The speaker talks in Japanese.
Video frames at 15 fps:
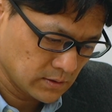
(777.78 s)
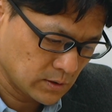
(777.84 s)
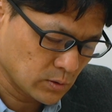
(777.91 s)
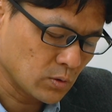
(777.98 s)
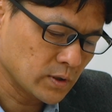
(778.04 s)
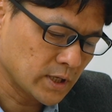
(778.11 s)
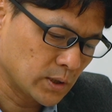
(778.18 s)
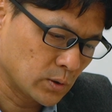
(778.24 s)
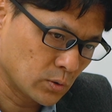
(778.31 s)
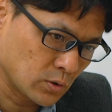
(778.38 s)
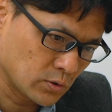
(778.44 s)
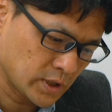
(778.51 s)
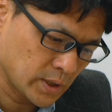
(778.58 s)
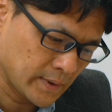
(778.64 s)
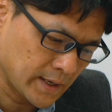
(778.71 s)
で、今回の報
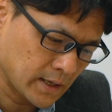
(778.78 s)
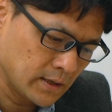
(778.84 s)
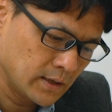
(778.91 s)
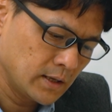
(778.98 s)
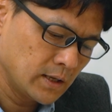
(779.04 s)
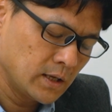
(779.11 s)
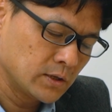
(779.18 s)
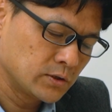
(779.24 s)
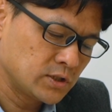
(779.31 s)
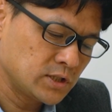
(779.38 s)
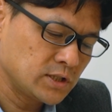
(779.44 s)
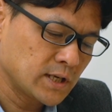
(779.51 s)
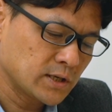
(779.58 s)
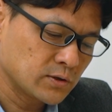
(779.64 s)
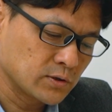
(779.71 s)
告では、
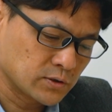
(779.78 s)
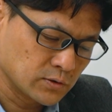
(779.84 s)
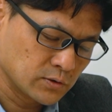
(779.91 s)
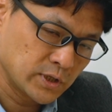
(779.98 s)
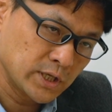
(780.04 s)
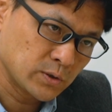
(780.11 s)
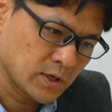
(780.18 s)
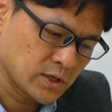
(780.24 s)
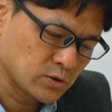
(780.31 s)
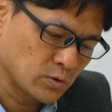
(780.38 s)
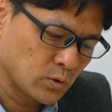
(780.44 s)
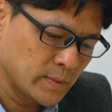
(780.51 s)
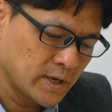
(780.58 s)
ジーエックス、グリーントランスフォー